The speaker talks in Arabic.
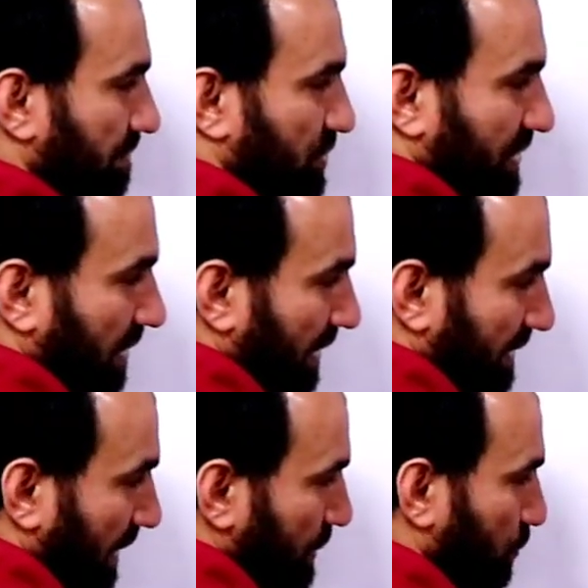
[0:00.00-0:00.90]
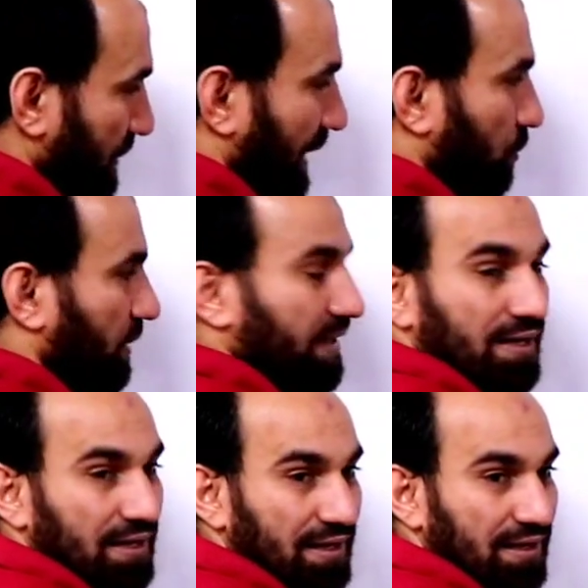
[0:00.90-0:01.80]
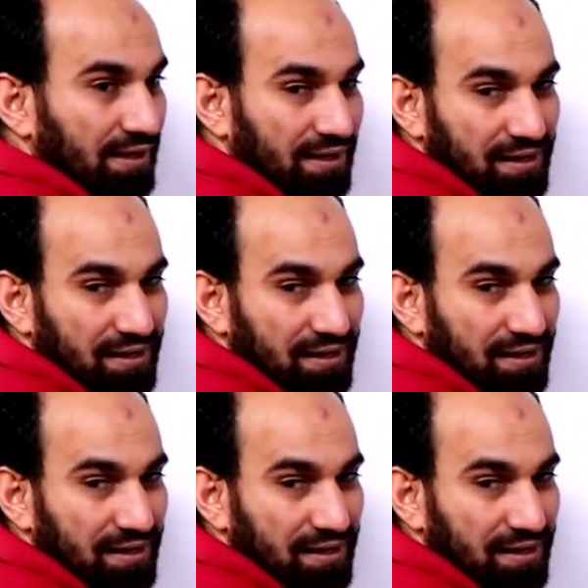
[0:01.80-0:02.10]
مش اللي نقصته هنا هيروح لل ها